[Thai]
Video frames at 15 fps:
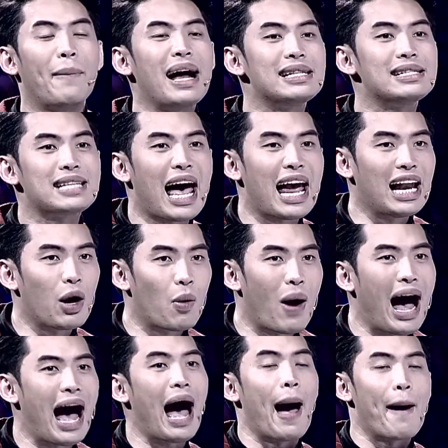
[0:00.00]
มั่นใจเลย
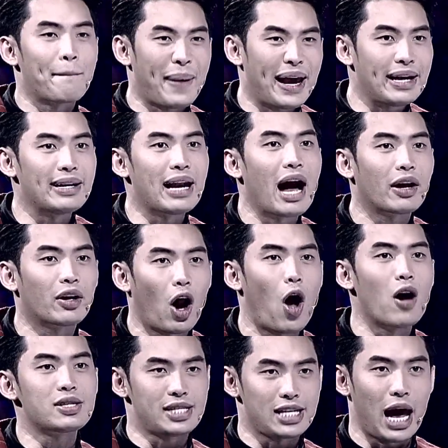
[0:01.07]
ว่าเป็นนักร้อ
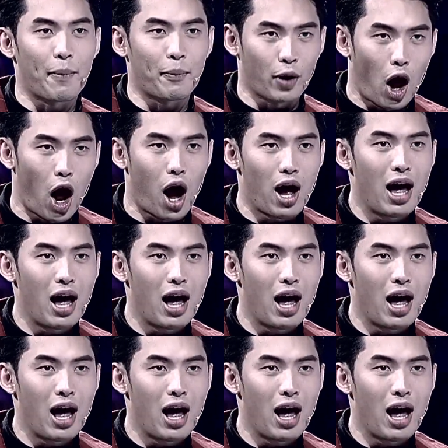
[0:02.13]
งเสียงเพราะ